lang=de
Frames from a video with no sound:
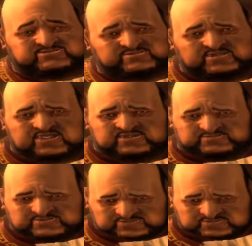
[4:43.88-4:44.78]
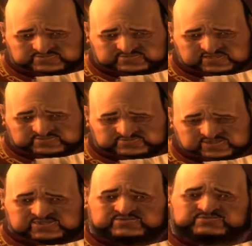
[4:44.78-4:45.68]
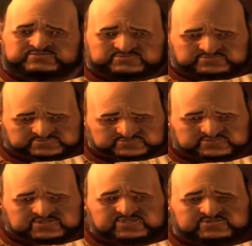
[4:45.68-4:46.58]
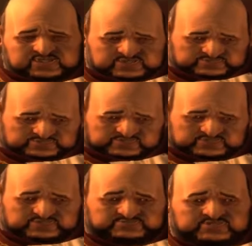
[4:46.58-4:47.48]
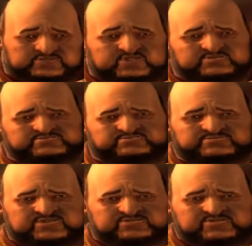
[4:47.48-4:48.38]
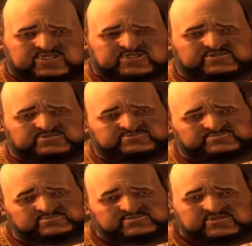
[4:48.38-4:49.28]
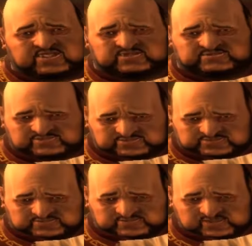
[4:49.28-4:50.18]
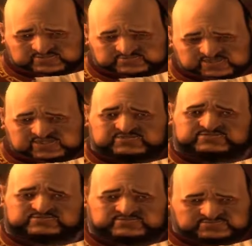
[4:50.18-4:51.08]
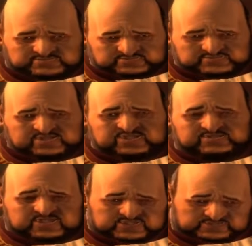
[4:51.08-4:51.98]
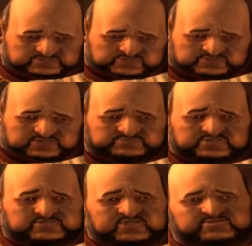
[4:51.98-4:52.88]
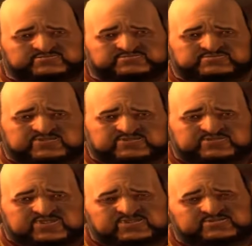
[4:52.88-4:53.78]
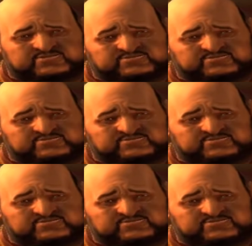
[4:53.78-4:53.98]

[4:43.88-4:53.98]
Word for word: Nun, ich denke, unsere kleine Unterhaltung neigt sich langsam dem Ende zu. Ich bin nun mal ein viel beschäftigter Mann und ihr fangt an, mich zu langweilen.